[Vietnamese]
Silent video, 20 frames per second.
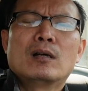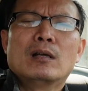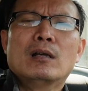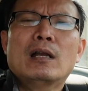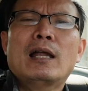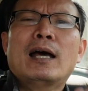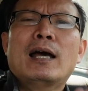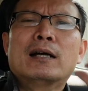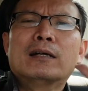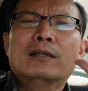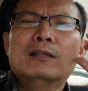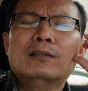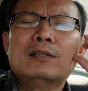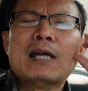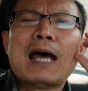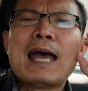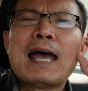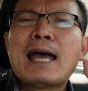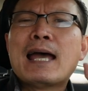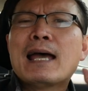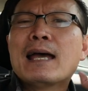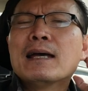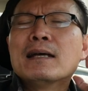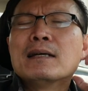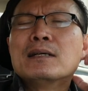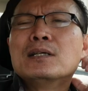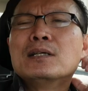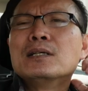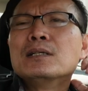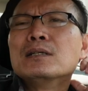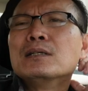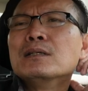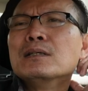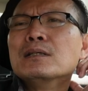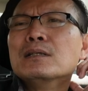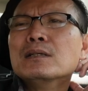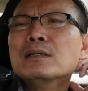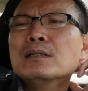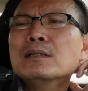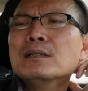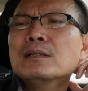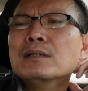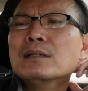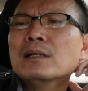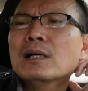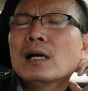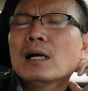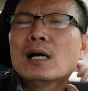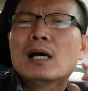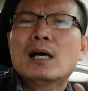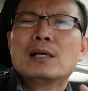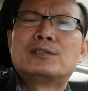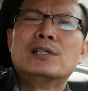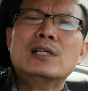là người ta à,